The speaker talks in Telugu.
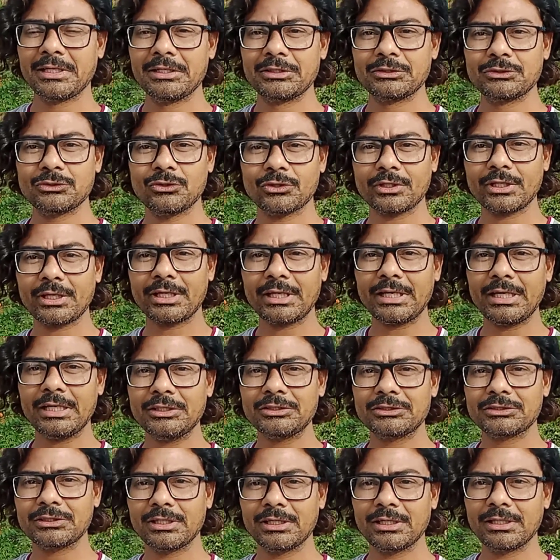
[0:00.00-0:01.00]
సో ఓకే
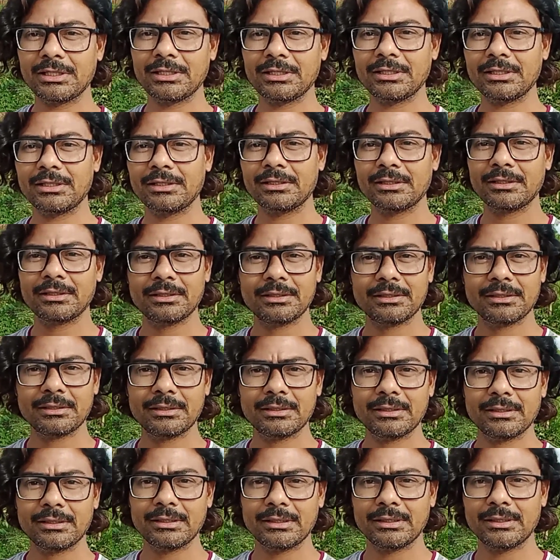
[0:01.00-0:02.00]
గాయస్
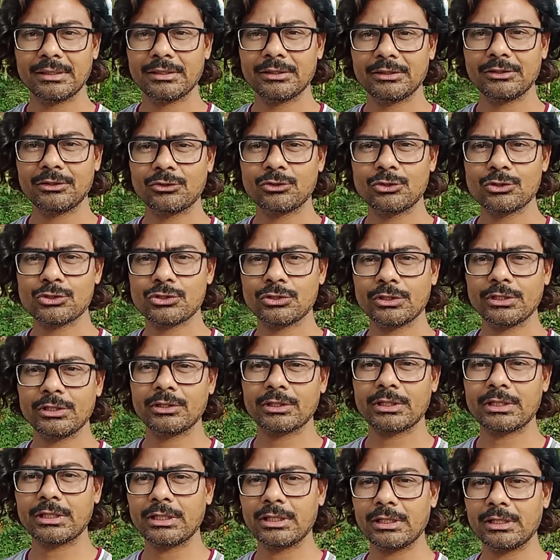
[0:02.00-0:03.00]
ఈరోజు నేను
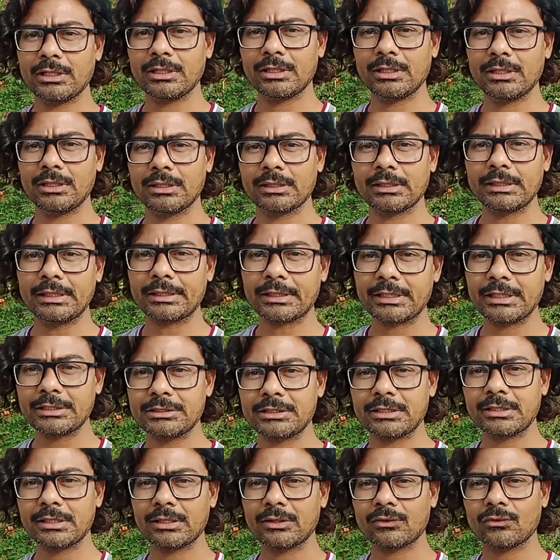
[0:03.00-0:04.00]
ఇక్కడ
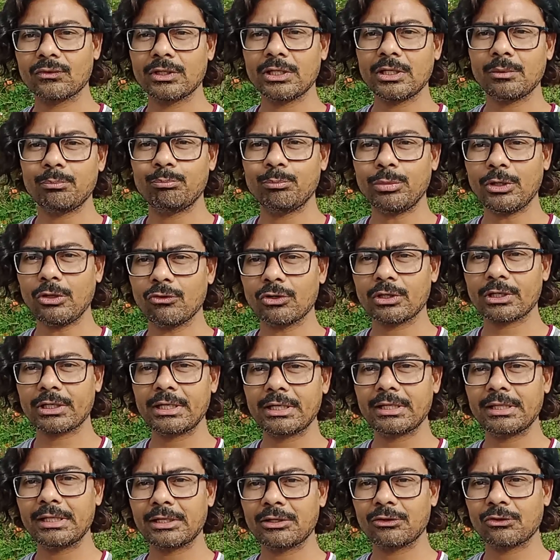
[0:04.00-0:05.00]
గట్కేసర్ దగ్గర ఉన్న పవర్
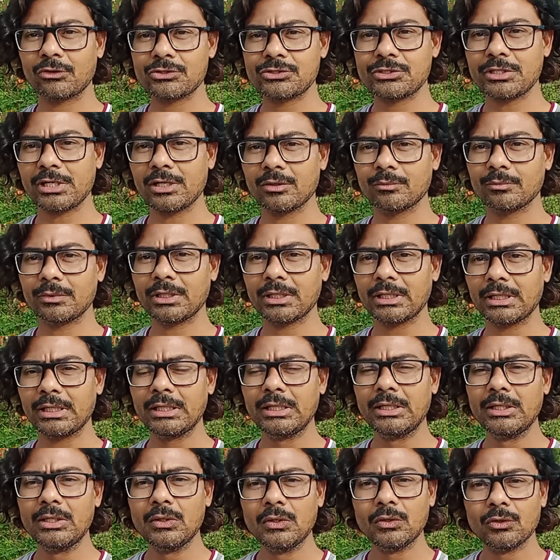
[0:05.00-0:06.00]
గ్రిడ్ దగ్గరకు వచ్చానమాట
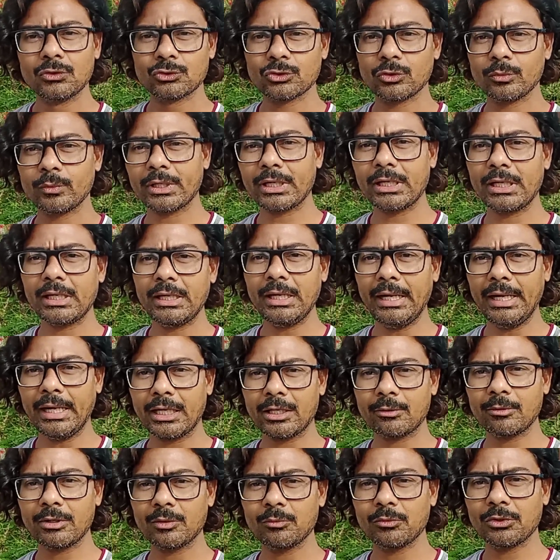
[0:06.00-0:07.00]
సో మన
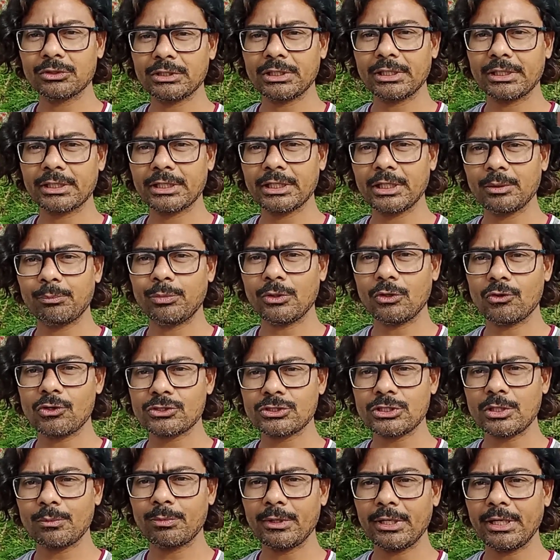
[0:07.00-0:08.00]
హైదరాబాద్ మొత్తానికి పవర్
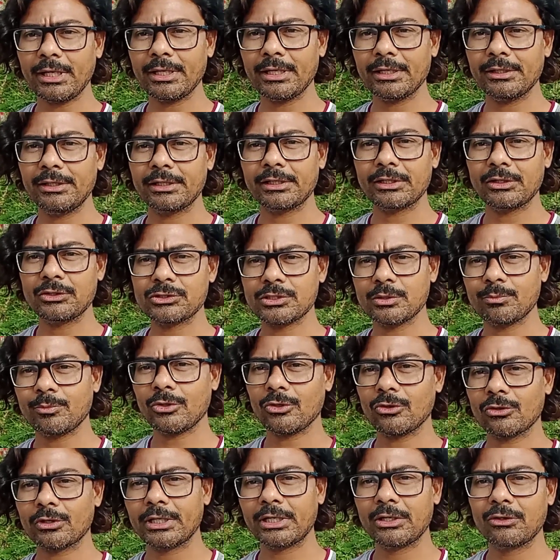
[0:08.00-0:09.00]
సప్లై అయ్యేది ఇక్కడి నుంచి
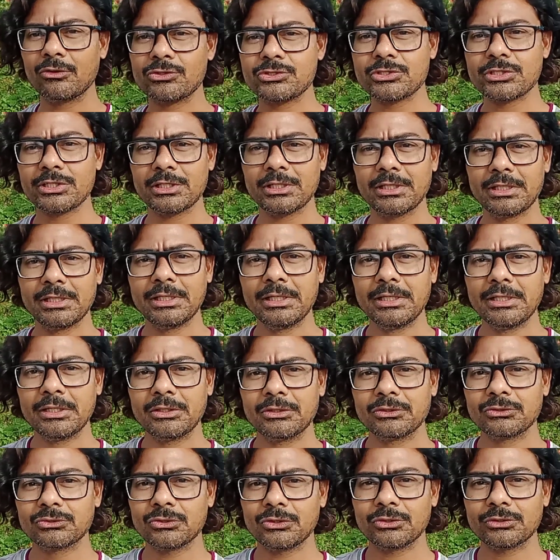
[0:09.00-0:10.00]
పవర్ గ్రిడ్ నుంచి
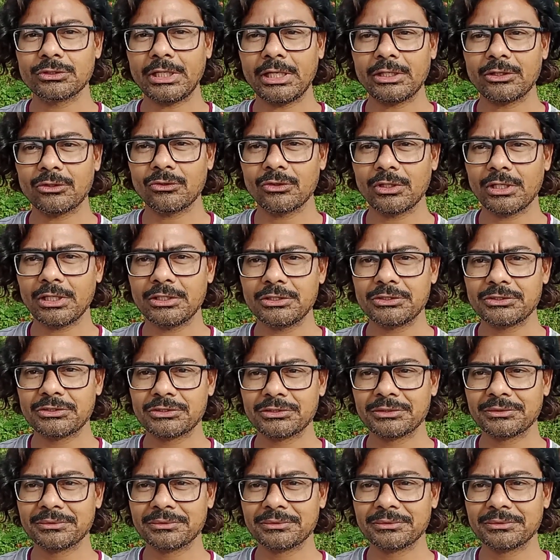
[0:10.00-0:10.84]
సో థ్యాంక్ యూ గాయస్